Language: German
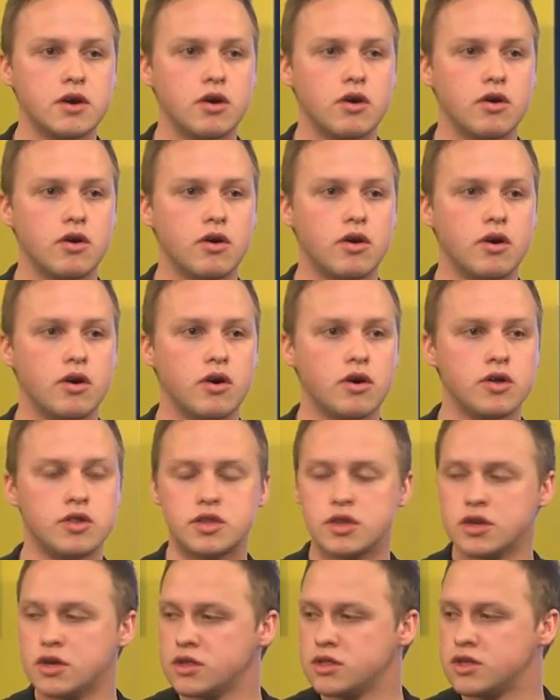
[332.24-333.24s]
Und
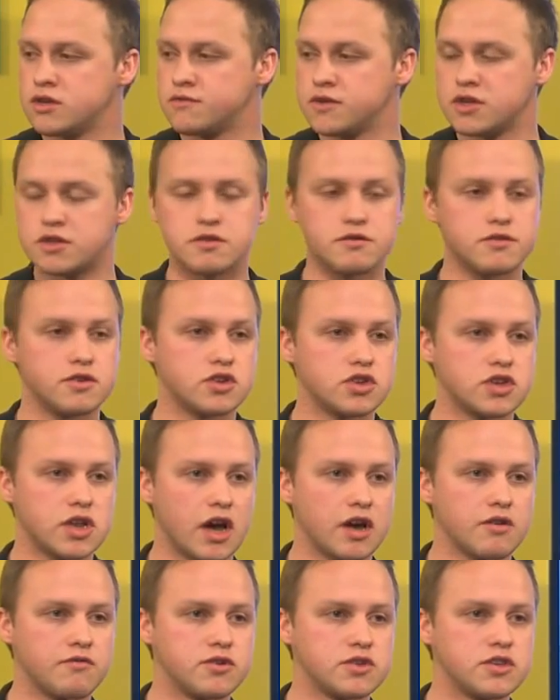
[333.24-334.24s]
das wird
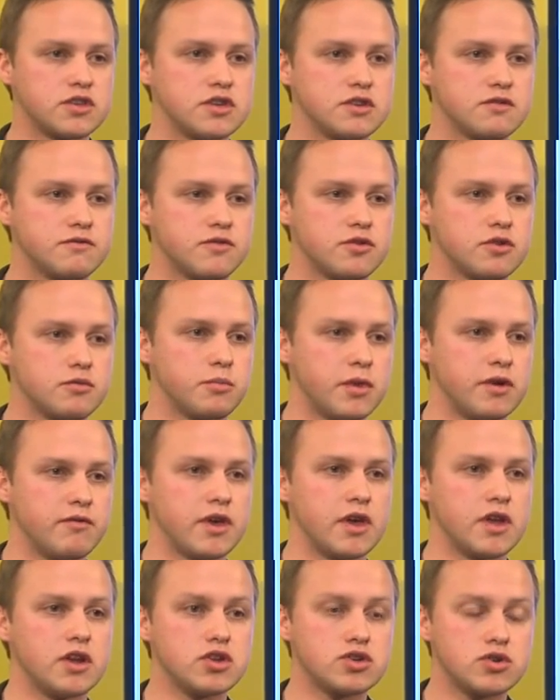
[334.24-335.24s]
stark forciert von
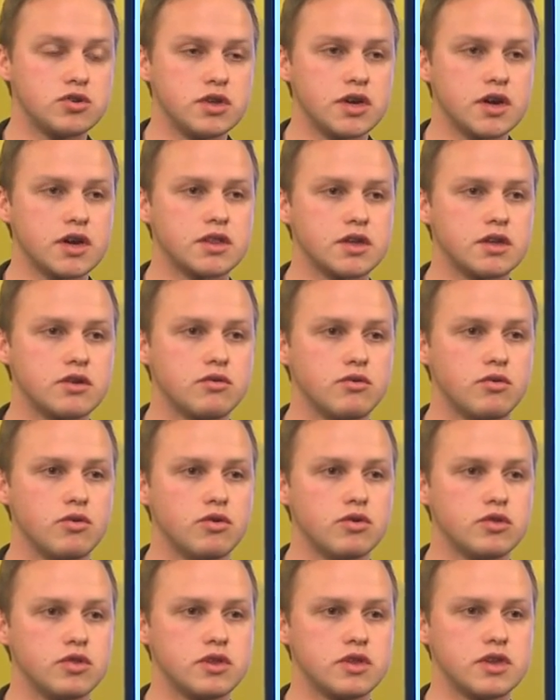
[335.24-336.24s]
BWL-Studierenden
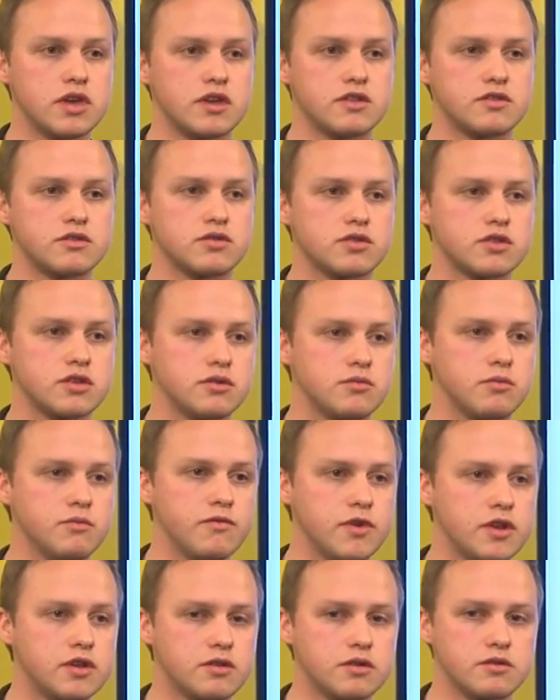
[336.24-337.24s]
und jetzt durch den
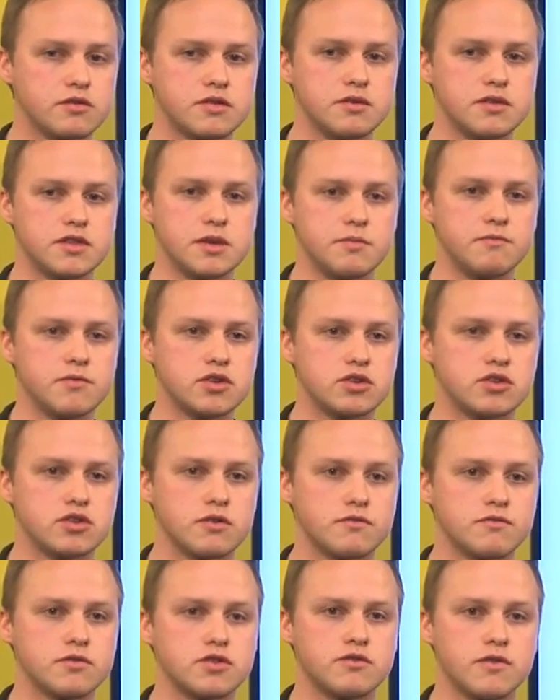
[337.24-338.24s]

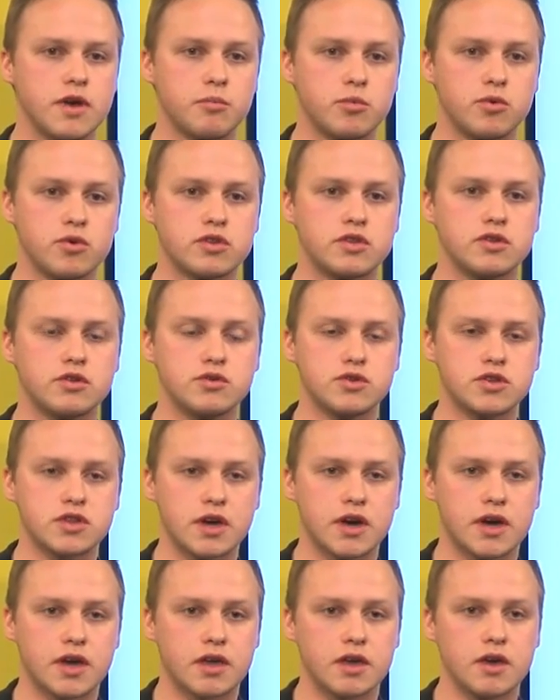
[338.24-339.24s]
Umweltsystemwissenschaften-Schwerpunkt in
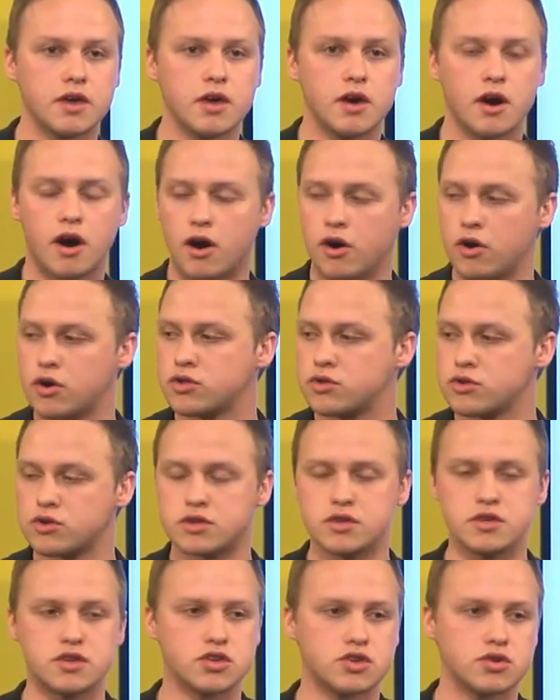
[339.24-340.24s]
Österreich auch durch
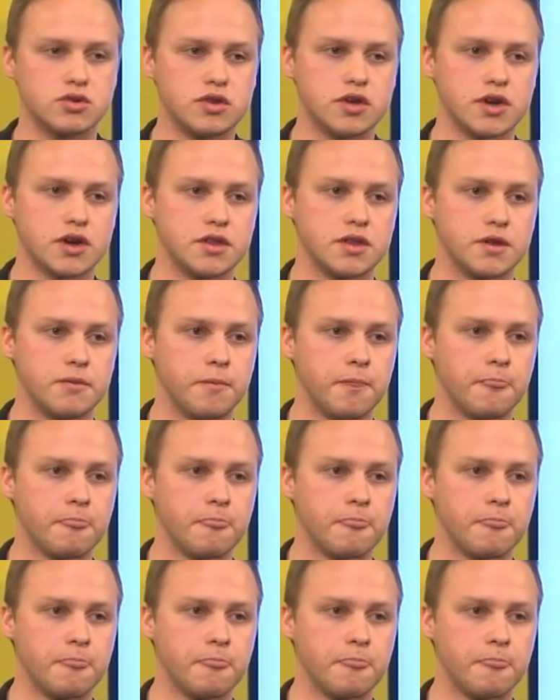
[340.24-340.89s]
diese Studierende.